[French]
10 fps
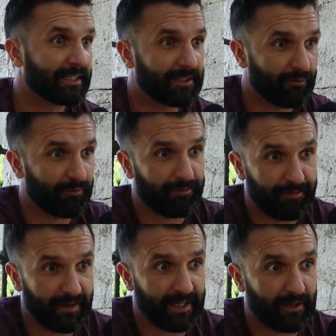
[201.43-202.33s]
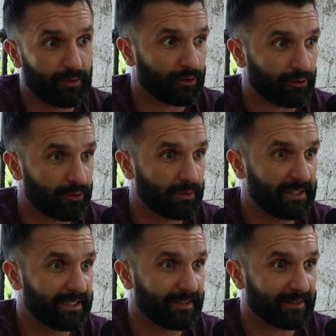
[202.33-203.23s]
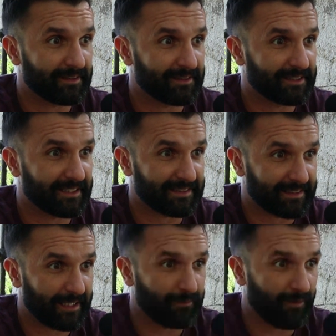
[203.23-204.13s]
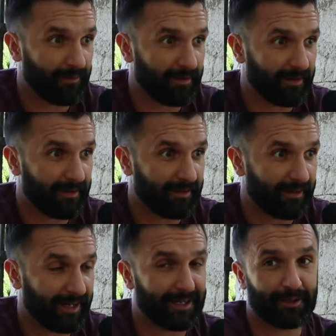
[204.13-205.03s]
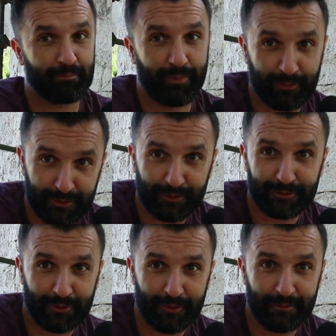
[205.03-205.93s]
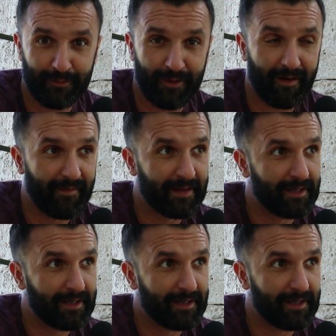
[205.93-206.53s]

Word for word: qui ont fait qu'aujourd'hui, j'ai certainement un bon sens de l'humour,